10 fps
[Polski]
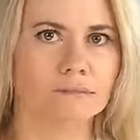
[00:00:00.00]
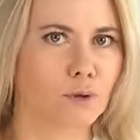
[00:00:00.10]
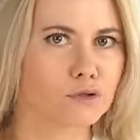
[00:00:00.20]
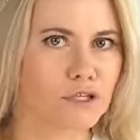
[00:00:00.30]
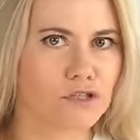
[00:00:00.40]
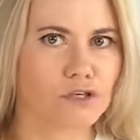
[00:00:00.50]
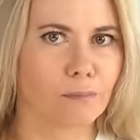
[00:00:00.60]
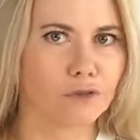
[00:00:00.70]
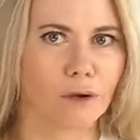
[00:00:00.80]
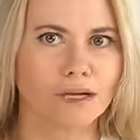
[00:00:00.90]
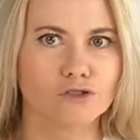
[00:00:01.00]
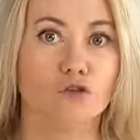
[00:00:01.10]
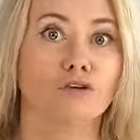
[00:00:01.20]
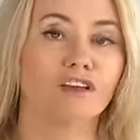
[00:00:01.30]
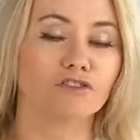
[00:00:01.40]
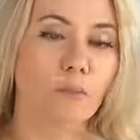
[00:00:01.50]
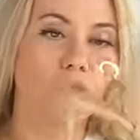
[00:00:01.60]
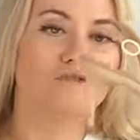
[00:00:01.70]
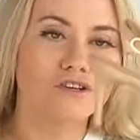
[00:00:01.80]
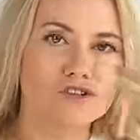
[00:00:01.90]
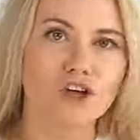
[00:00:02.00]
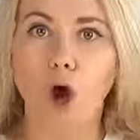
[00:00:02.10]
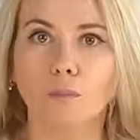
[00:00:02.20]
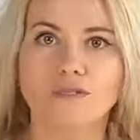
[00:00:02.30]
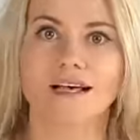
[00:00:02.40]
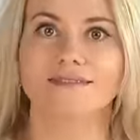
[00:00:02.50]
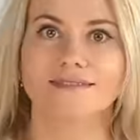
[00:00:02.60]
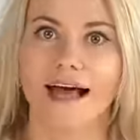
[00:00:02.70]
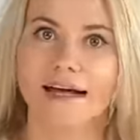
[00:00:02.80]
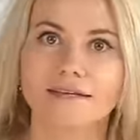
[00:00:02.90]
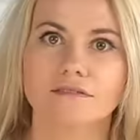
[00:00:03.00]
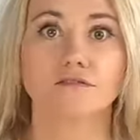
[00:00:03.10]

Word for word: bo chcecie się podobać, no to wiadomo, wyższy obcas, tak?